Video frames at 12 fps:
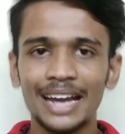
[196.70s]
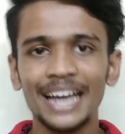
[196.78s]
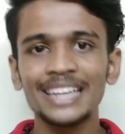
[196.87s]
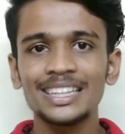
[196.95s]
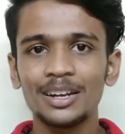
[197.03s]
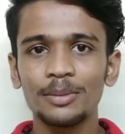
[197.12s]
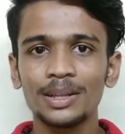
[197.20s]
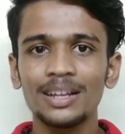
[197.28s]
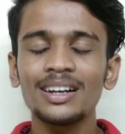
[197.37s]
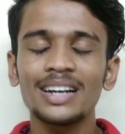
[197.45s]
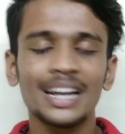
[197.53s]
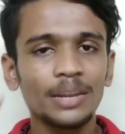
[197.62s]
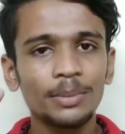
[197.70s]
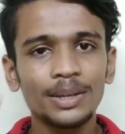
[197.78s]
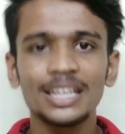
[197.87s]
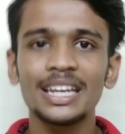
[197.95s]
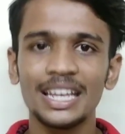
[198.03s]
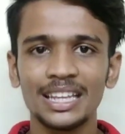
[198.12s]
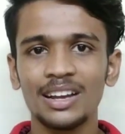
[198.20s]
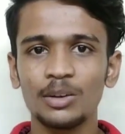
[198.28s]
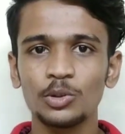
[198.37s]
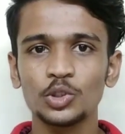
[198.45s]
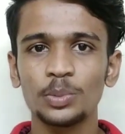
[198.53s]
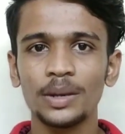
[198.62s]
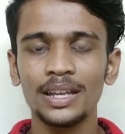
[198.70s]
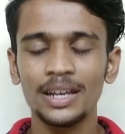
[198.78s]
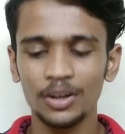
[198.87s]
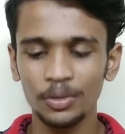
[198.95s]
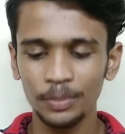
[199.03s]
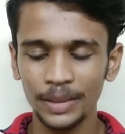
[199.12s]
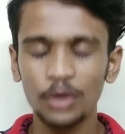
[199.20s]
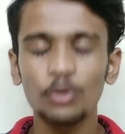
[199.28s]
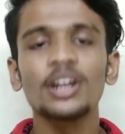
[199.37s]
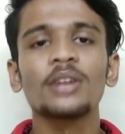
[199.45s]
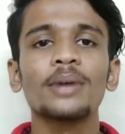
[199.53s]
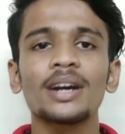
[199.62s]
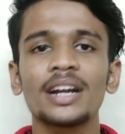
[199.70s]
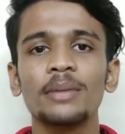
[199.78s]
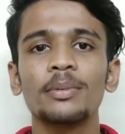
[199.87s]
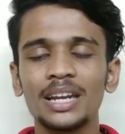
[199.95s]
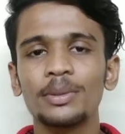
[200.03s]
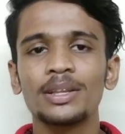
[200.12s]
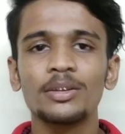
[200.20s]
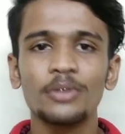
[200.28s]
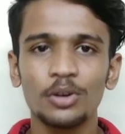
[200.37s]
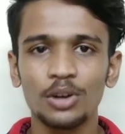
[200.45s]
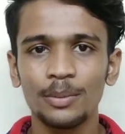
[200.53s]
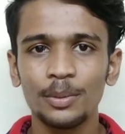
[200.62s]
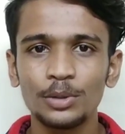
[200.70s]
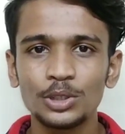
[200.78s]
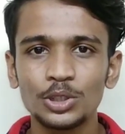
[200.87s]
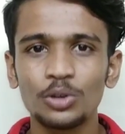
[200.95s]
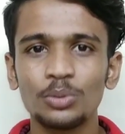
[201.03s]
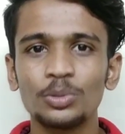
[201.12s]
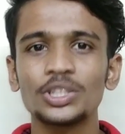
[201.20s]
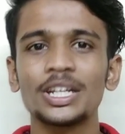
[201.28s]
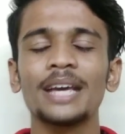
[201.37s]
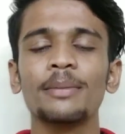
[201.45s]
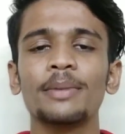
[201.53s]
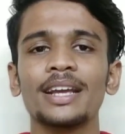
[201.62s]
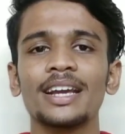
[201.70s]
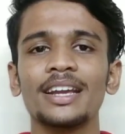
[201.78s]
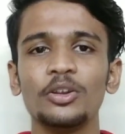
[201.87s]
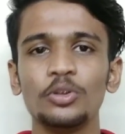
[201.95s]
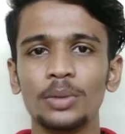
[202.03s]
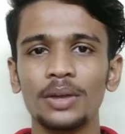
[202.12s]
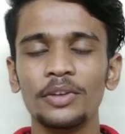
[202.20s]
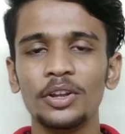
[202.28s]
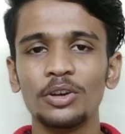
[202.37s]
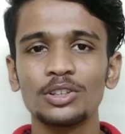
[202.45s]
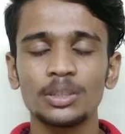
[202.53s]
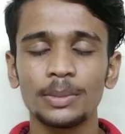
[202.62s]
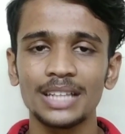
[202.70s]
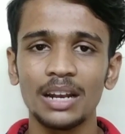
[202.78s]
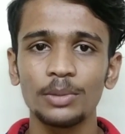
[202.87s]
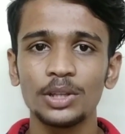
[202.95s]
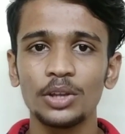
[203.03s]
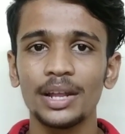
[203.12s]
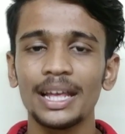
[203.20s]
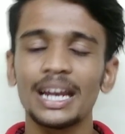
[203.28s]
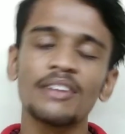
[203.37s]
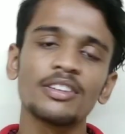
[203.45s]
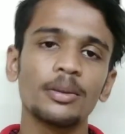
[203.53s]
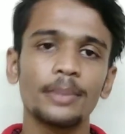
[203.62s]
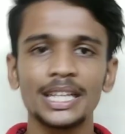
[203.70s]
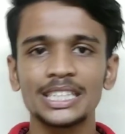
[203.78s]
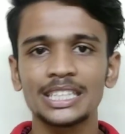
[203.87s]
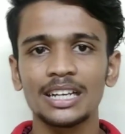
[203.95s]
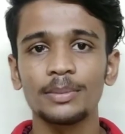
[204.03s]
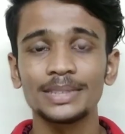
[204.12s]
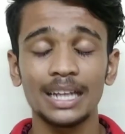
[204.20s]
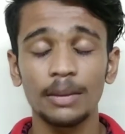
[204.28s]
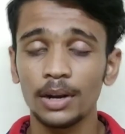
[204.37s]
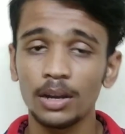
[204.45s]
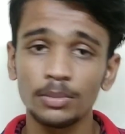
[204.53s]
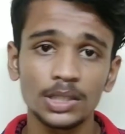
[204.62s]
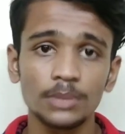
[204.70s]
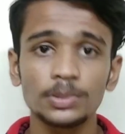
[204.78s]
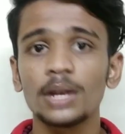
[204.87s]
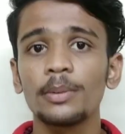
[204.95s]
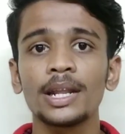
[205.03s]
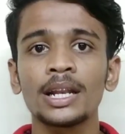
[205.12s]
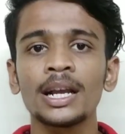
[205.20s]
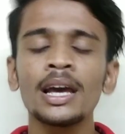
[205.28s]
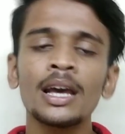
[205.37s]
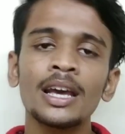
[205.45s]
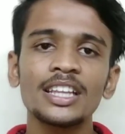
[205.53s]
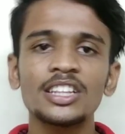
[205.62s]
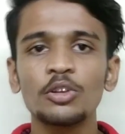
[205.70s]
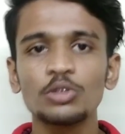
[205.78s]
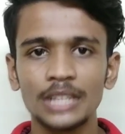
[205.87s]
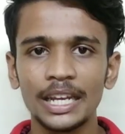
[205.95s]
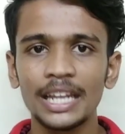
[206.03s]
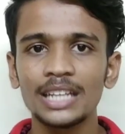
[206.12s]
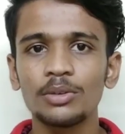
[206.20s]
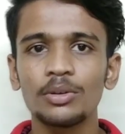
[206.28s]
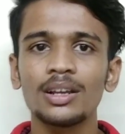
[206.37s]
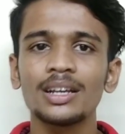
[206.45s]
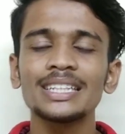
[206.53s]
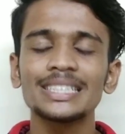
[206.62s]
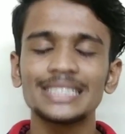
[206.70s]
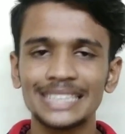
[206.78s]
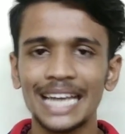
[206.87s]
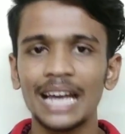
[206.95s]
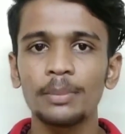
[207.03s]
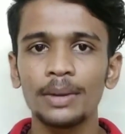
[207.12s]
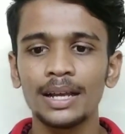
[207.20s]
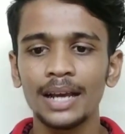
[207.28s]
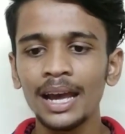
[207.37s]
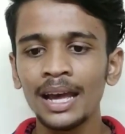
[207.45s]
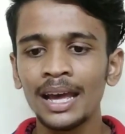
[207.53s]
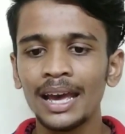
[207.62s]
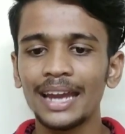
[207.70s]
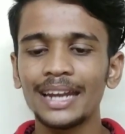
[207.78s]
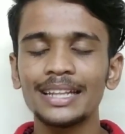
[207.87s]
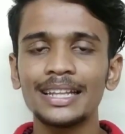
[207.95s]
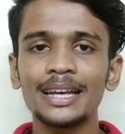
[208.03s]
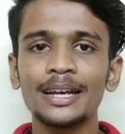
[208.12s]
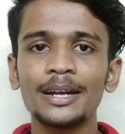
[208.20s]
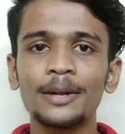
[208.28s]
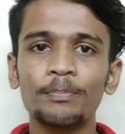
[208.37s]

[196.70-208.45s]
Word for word: ஞாயிற்றுக்கிழமை தான் கண்டிப்பா அதுக்கு இன்னைக்கு தான் அனௌன்ஸ் பண்ணி ஆகணும் என் ஓகே நண்பா கண்டிப்பா இந்த வீடியோ உங்களுமே பிடிச்சிருக்கும் பிடிச்ச லைக் பண்ணுங்க இனி இது மாதிரி வீடியோஸ் நம்ம தளபதியோட எல்லா வித அப்டேட்ஸ்க்காக நம்ம சேனல் இருக்கோம் சப்ஸ்கிரைப் பண்ணுங்க இந்த நியூஸ் தெரியாதவங்களுக்கு ஷேர் பண்ணுங்க அண்ட் இந்த